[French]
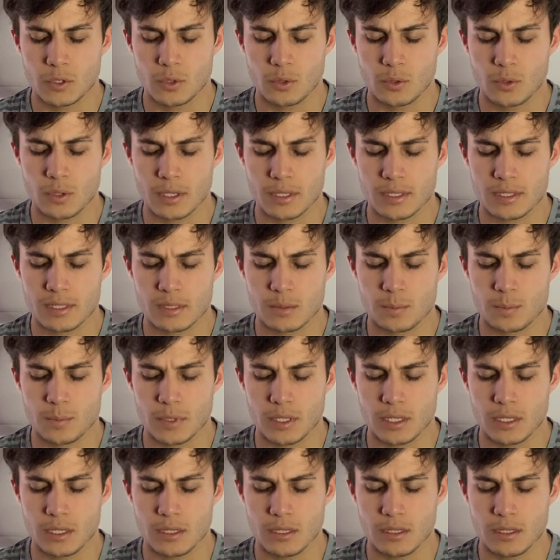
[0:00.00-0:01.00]
Tu
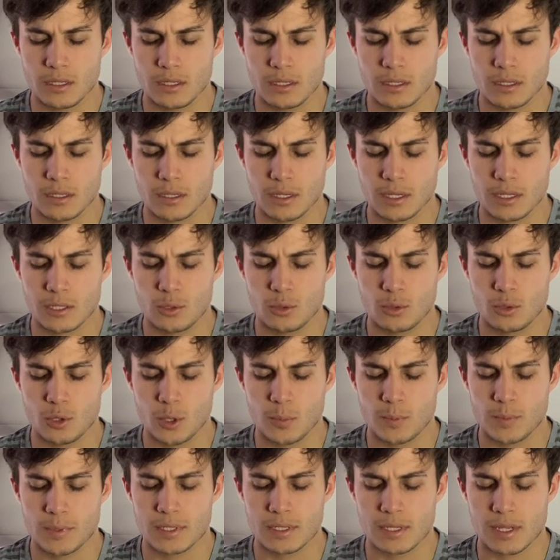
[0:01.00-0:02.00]
inspires et
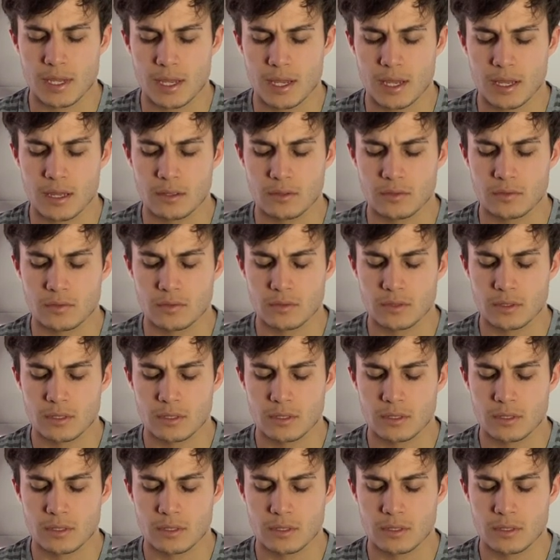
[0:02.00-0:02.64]
tu observes.